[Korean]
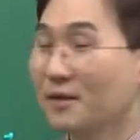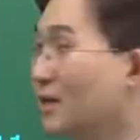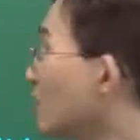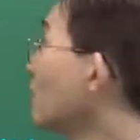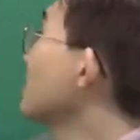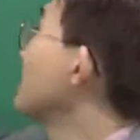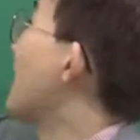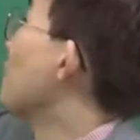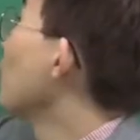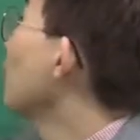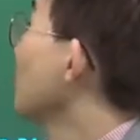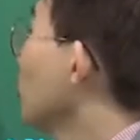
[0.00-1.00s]
이건
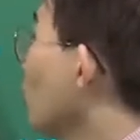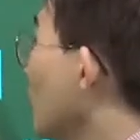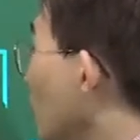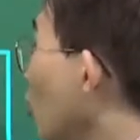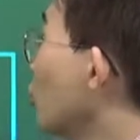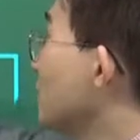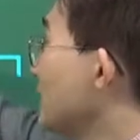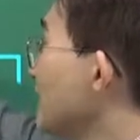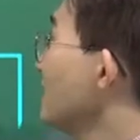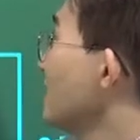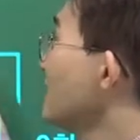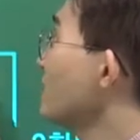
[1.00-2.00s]
제목만 똑같고
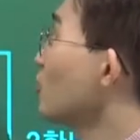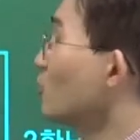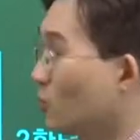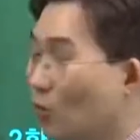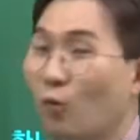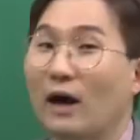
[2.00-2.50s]
실질적으로